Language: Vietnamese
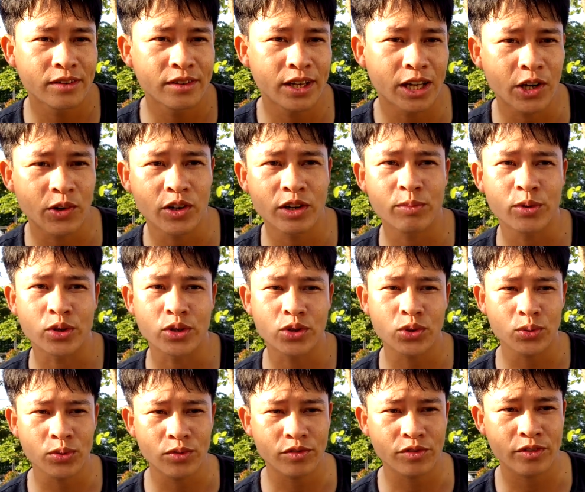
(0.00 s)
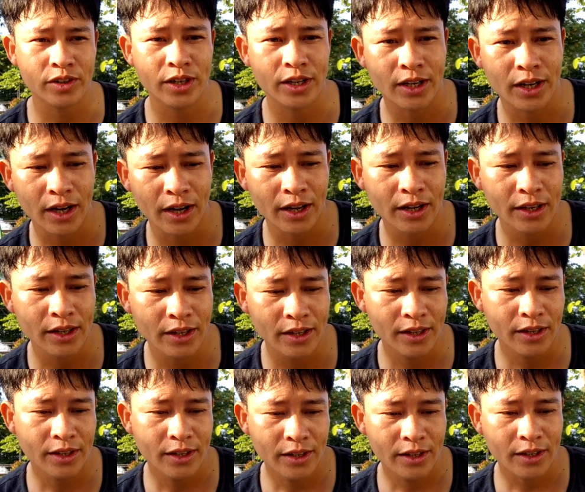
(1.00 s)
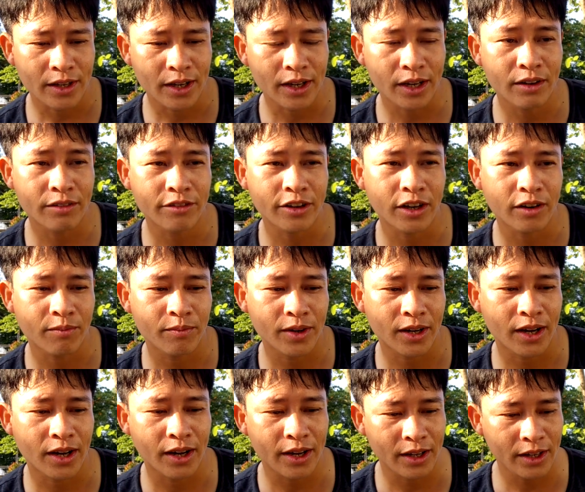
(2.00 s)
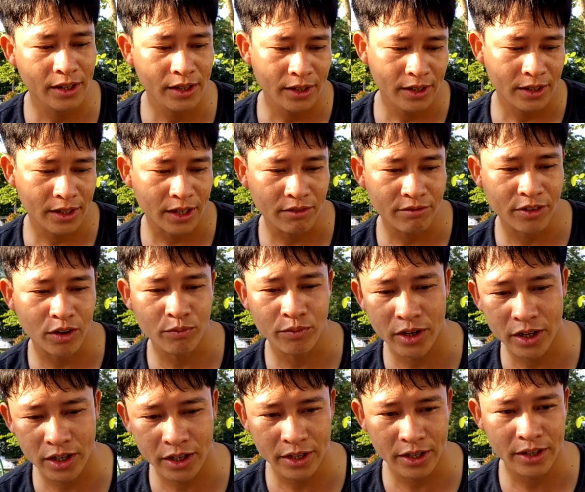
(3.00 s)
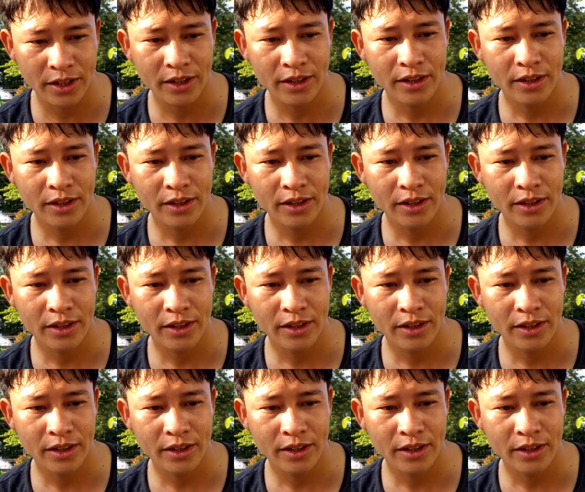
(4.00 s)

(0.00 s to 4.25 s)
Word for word: hiểu hơn một chút về cái cái cái việc mà cái cái vòng đời